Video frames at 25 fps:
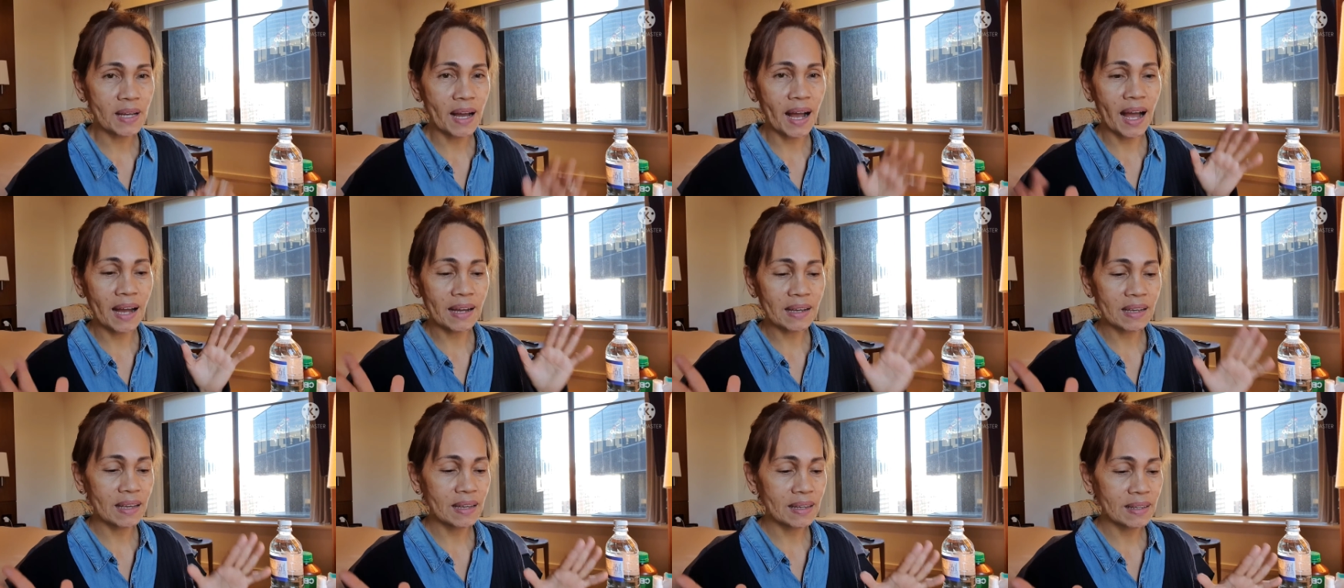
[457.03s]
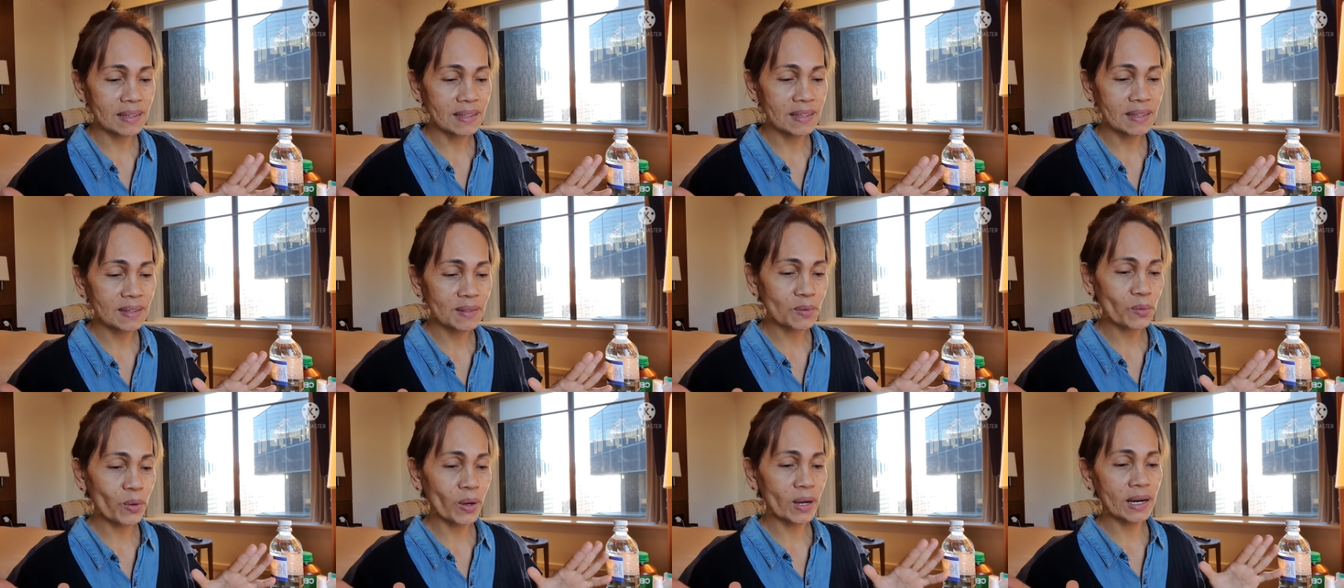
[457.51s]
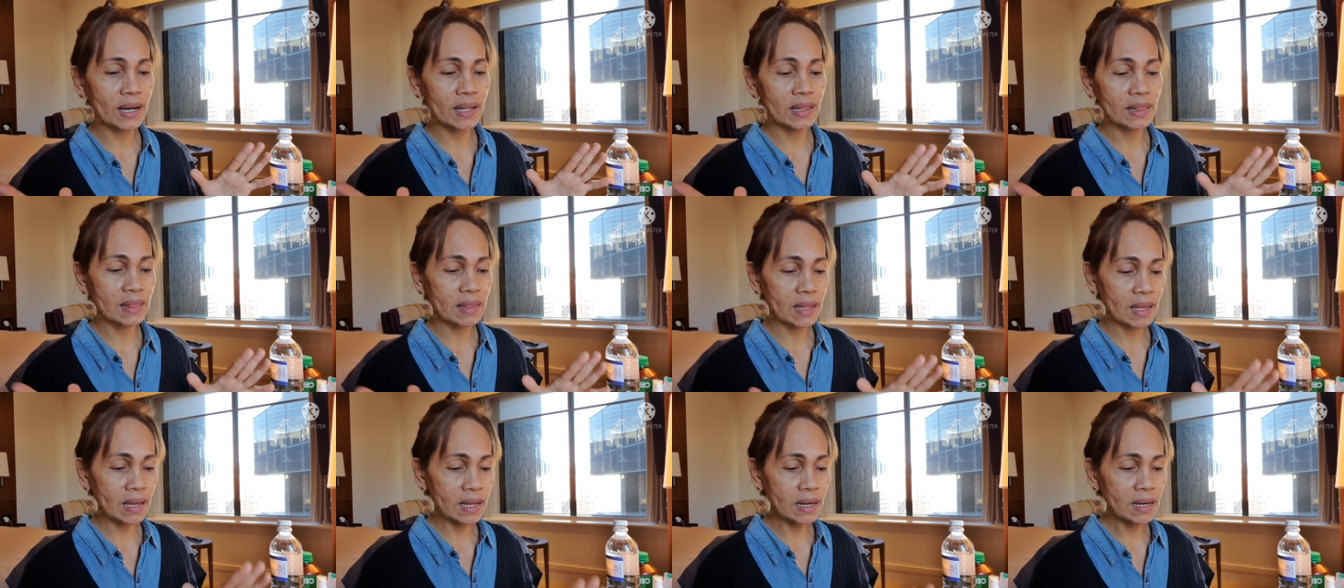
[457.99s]
ang aking
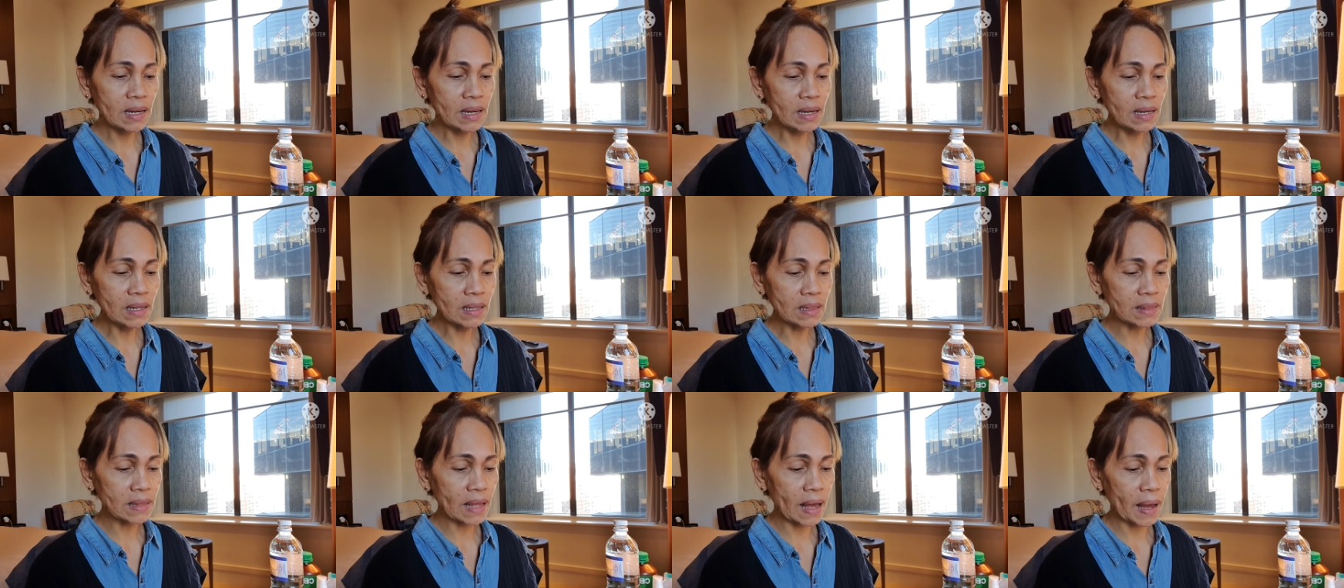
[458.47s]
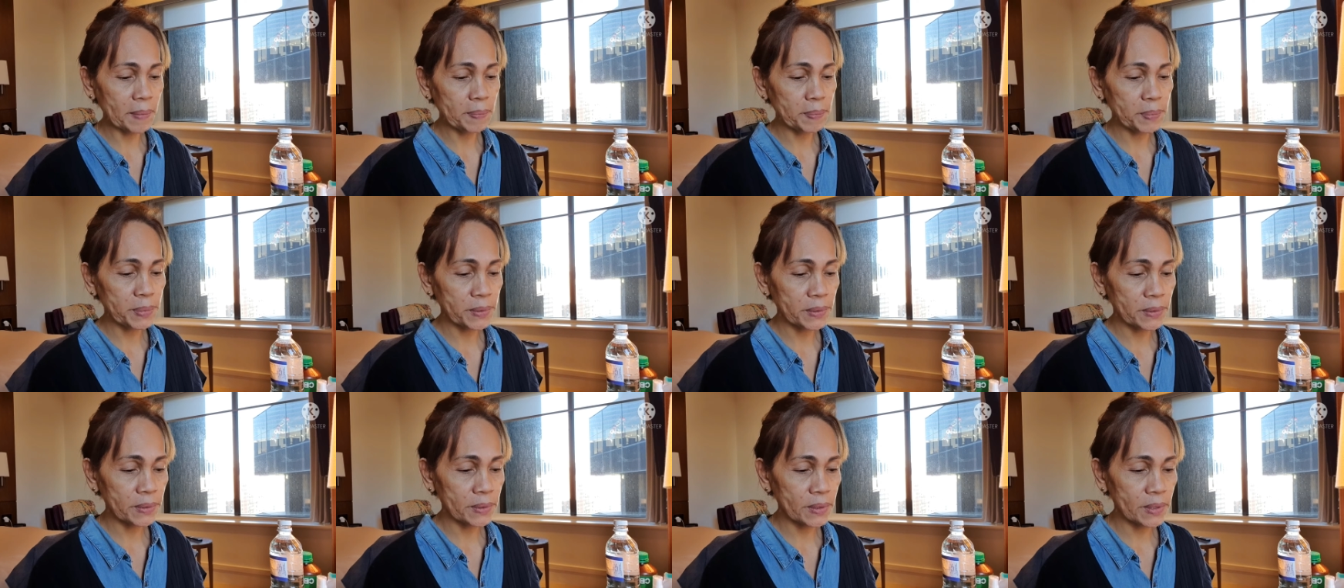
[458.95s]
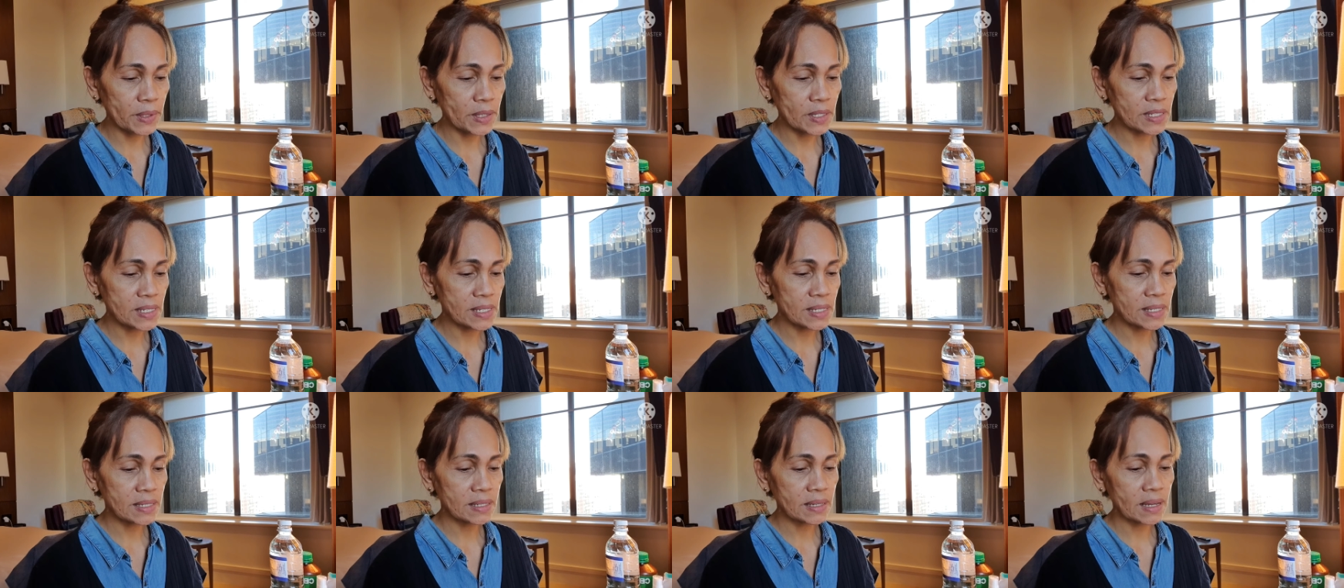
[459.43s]
quarantine.
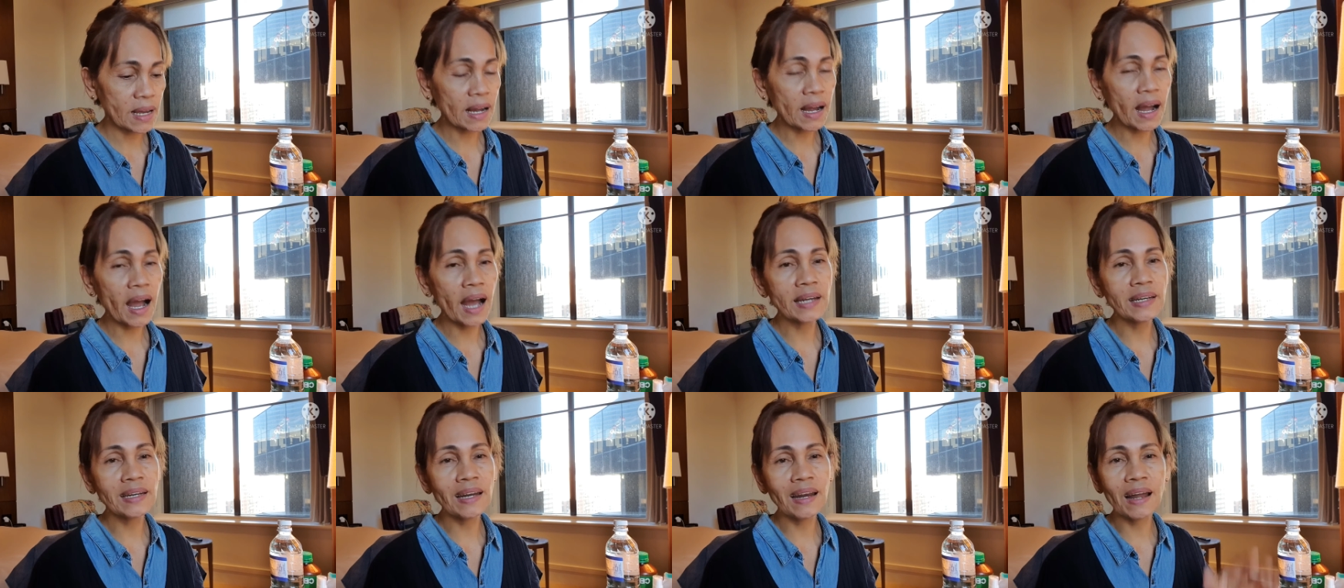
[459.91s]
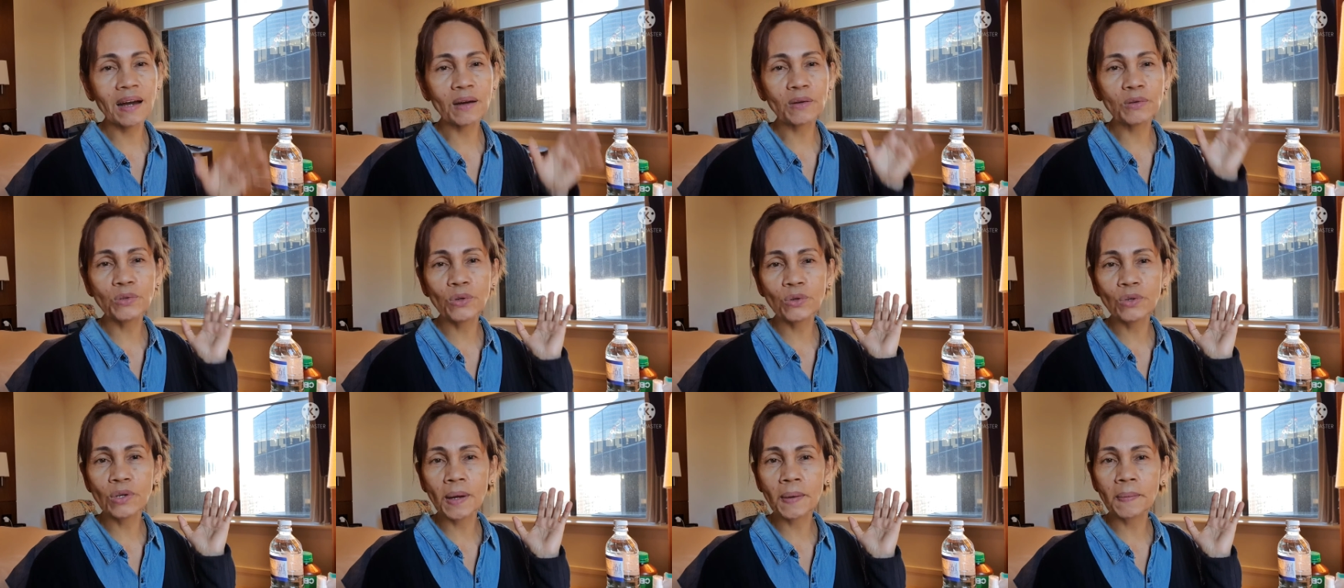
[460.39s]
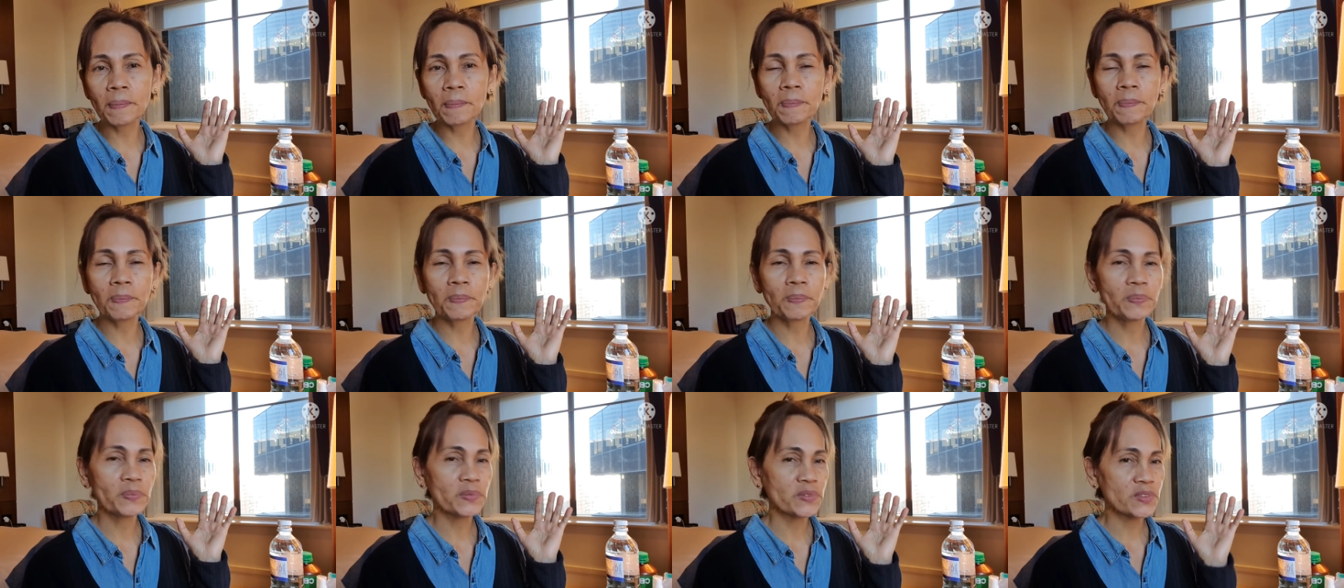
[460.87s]
Tapos, kakain na lang ako doon ng
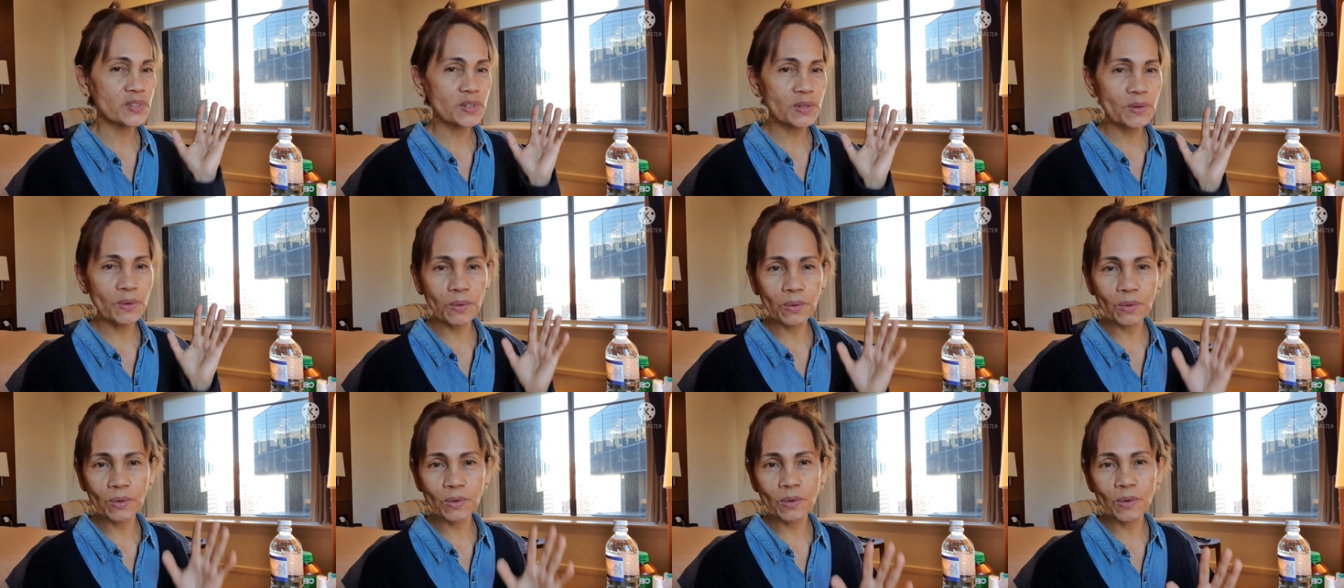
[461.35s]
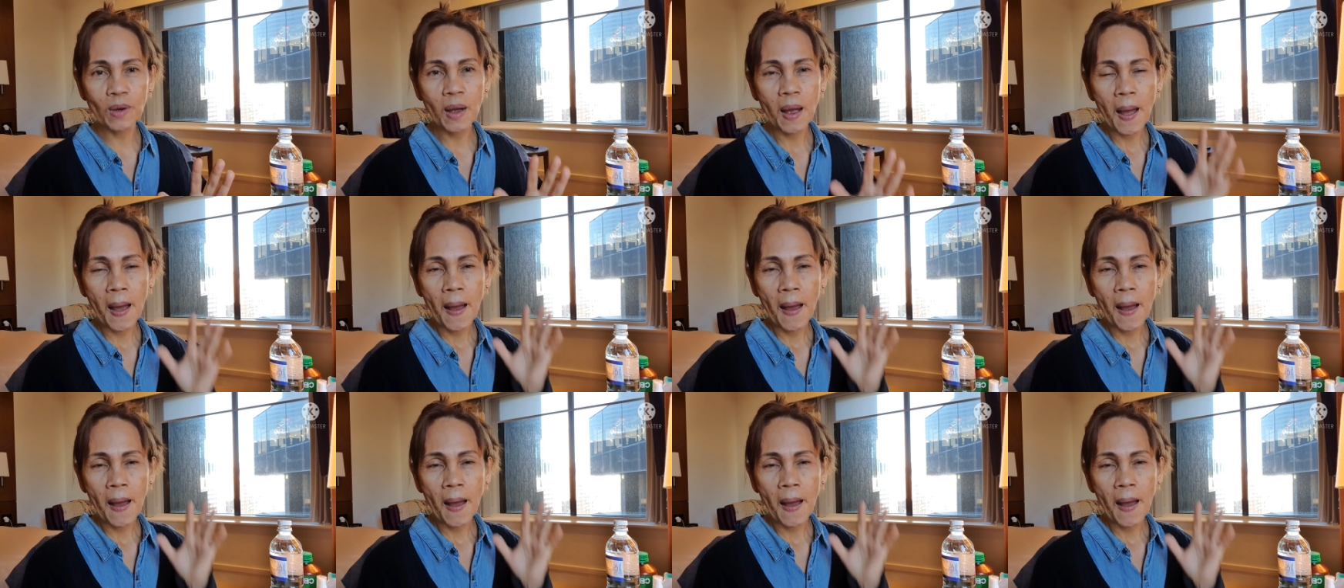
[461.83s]
siguro